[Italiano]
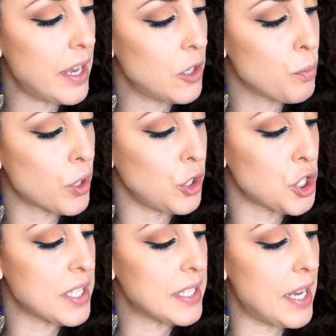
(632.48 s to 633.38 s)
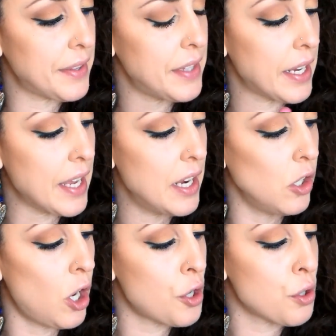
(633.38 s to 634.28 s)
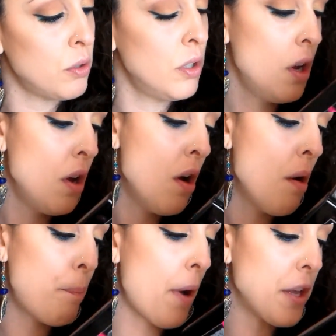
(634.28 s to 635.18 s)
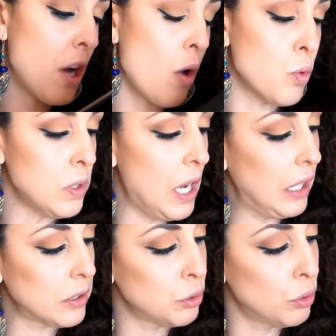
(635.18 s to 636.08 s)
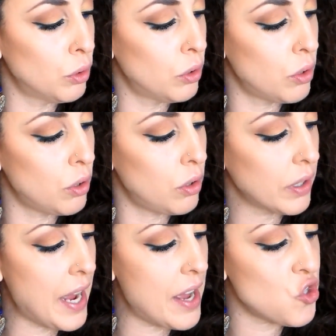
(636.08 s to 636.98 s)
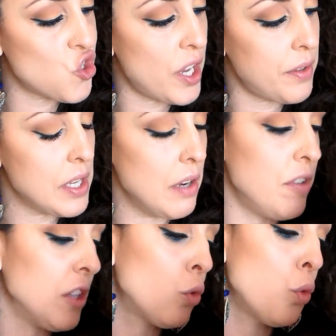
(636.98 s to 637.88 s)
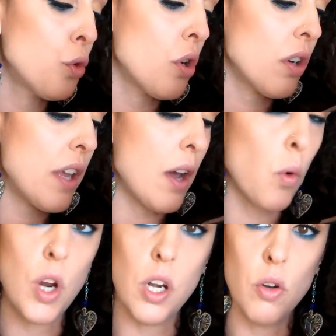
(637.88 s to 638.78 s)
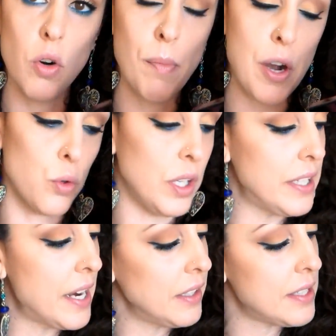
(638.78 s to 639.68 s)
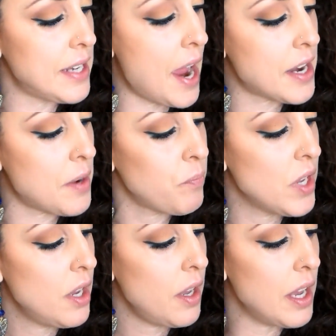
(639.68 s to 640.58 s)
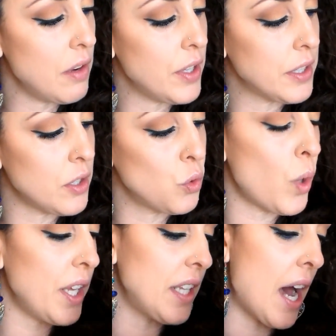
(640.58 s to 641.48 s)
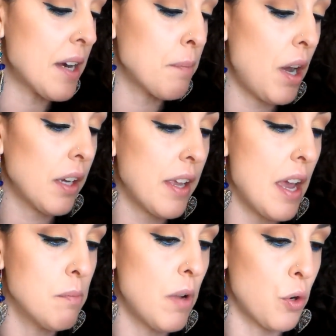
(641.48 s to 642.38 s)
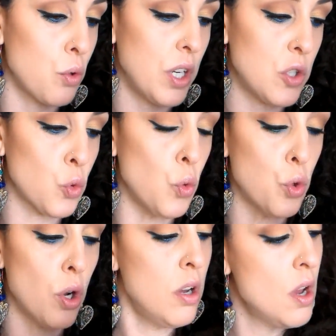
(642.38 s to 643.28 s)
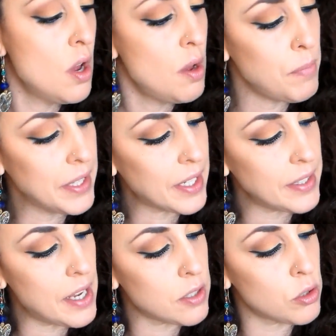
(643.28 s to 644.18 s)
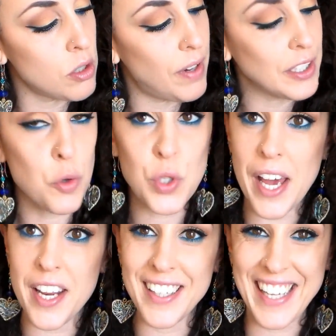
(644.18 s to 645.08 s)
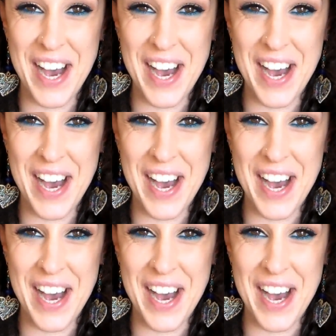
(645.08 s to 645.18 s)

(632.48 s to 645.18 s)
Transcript: che è il numero 17 che è l'oro poi ho usato Gange, il 21 che è quello marrone terra di Siena e il 22 Dharma che è il marrone scuro, mentre adesso vado a usare